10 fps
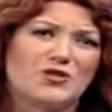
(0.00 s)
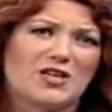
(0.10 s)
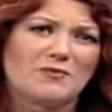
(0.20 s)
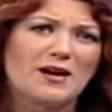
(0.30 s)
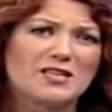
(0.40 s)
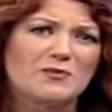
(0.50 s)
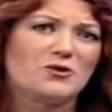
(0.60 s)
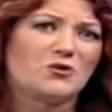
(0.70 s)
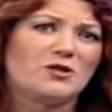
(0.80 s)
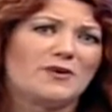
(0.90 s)
şey, belki
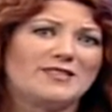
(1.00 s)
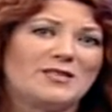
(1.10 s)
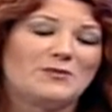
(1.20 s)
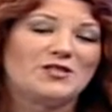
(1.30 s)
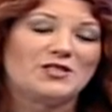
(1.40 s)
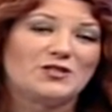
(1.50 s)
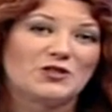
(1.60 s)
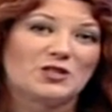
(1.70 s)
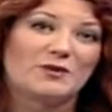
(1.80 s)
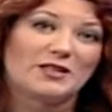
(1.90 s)
biraz önce bahsetmeye
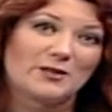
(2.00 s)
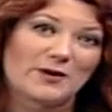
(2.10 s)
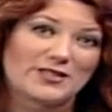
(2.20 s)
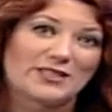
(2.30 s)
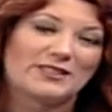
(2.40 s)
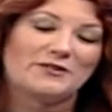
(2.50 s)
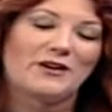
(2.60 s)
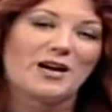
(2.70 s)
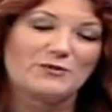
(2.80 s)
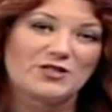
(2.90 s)
çalıştığım ana başlıkları
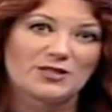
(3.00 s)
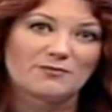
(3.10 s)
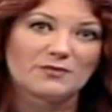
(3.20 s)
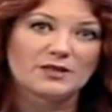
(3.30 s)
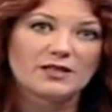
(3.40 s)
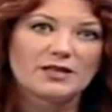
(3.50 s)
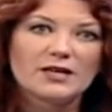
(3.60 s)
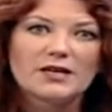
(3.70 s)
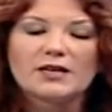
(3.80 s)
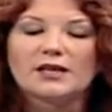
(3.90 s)
vermiştim.
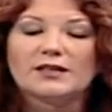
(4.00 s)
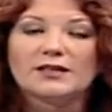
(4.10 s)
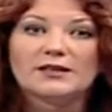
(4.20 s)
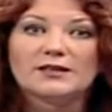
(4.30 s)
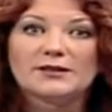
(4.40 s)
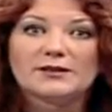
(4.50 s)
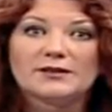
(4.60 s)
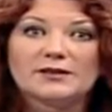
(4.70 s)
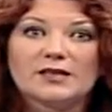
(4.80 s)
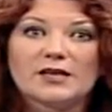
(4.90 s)
Ee,
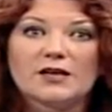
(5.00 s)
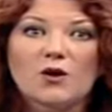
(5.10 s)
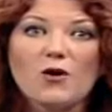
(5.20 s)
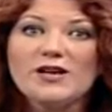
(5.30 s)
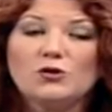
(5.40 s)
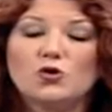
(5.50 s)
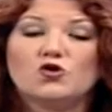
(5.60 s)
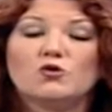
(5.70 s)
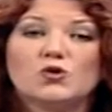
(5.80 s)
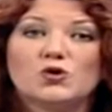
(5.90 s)
örneğin
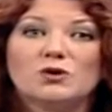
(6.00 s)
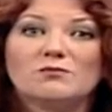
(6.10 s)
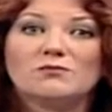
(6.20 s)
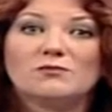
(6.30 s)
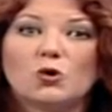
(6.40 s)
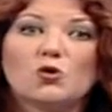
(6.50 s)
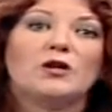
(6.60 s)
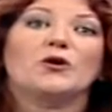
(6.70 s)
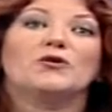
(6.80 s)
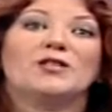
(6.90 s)
çocuğumuzu
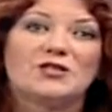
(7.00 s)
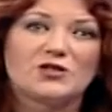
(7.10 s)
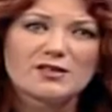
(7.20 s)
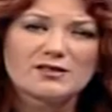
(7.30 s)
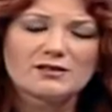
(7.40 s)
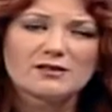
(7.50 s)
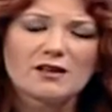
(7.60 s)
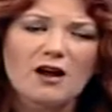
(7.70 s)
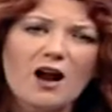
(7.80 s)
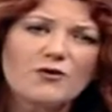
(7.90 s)
okula göndereceğiz.
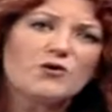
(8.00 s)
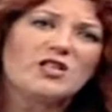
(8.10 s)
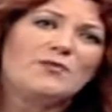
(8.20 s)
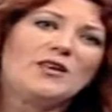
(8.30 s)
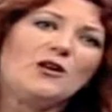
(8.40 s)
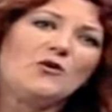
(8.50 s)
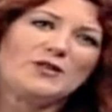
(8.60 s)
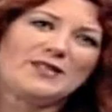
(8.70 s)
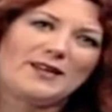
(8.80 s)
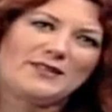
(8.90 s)
Her gün gidip
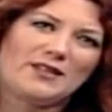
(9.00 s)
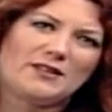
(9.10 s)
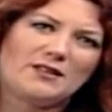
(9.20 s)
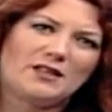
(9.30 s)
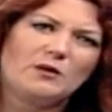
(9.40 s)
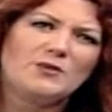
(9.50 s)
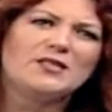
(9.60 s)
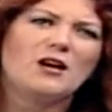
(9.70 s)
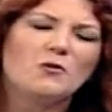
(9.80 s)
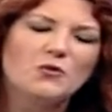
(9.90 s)
geliyor zaten. Ama
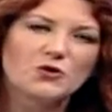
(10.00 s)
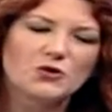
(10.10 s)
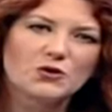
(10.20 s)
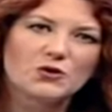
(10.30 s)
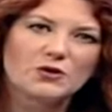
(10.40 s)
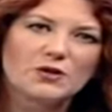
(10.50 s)
biz ne yapıyoruz?